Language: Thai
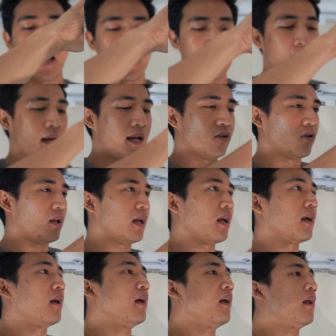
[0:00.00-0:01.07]
งานง่ายตัวนี้
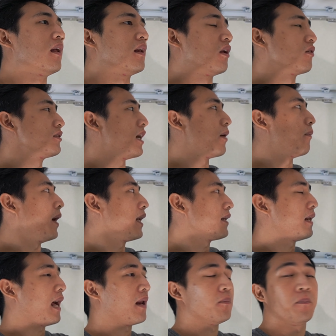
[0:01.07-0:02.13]
เราสามารถ
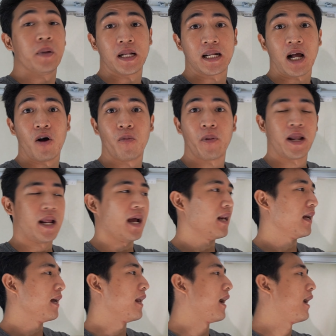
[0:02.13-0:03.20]
ดันบิดเข้าไปได้
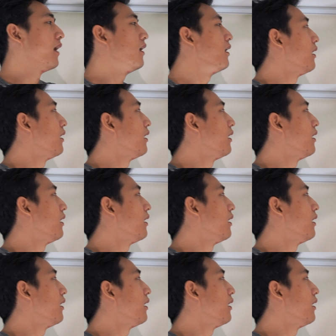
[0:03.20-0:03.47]
เลยนะ